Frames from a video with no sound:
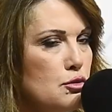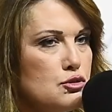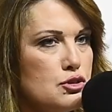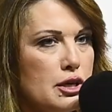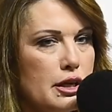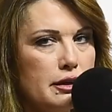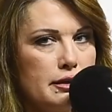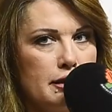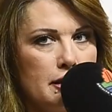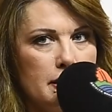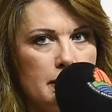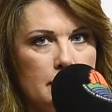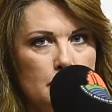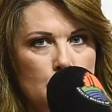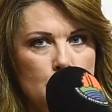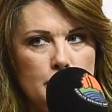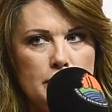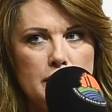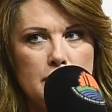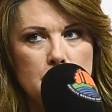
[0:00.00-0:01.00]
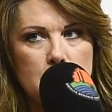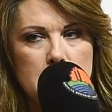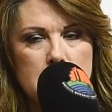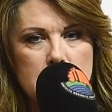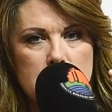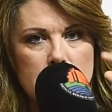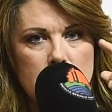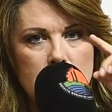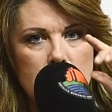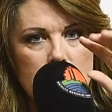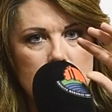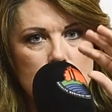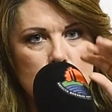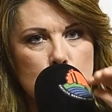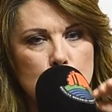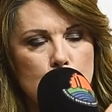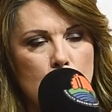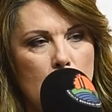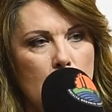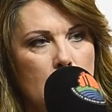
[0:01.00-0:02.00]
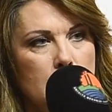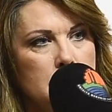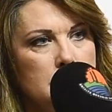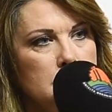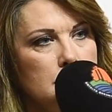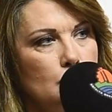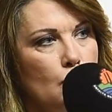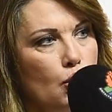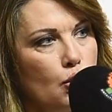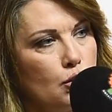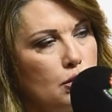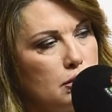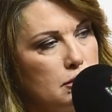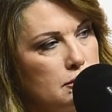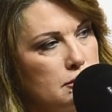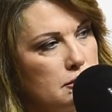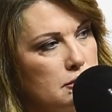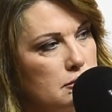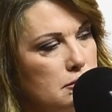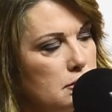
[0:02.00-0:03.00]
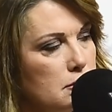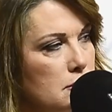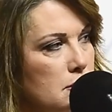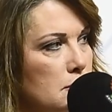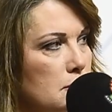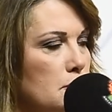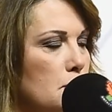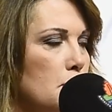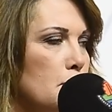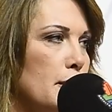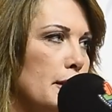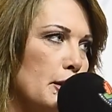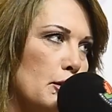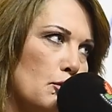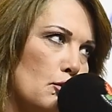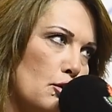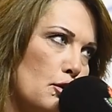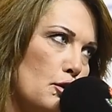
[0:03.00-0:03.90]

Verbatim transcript: Bloomberg TV'nin gündem belirleyen ekonomi programı